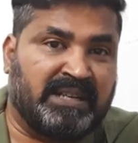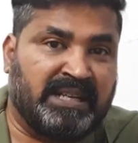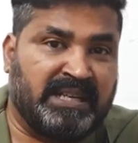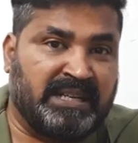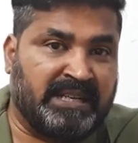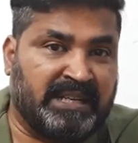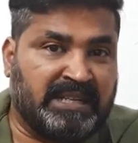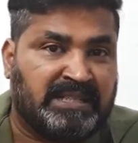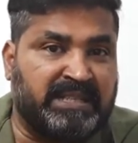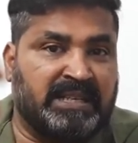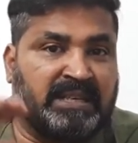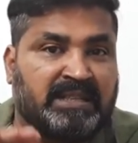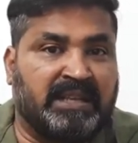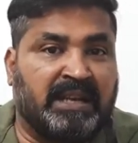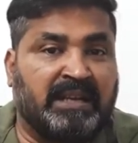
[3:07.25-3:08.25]
180 का
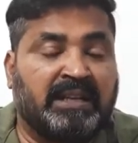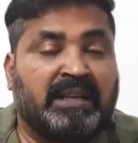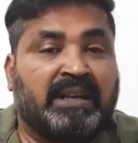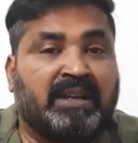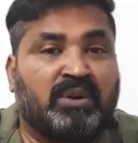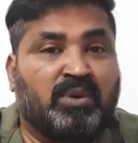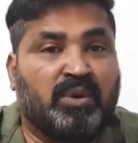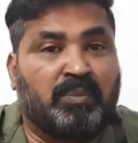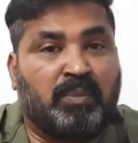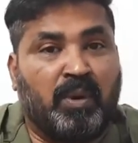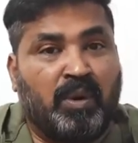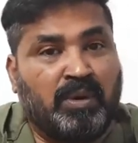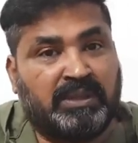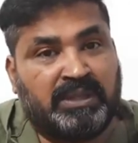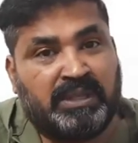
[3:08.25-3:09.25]
शेयर था और
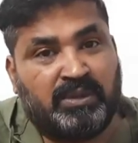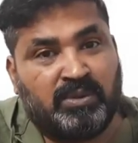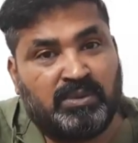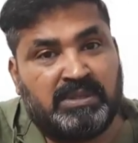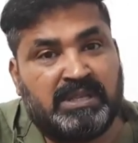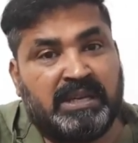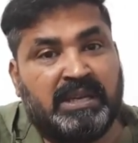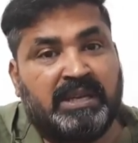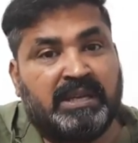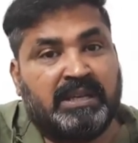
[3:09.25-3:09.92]
बहुत दिनों से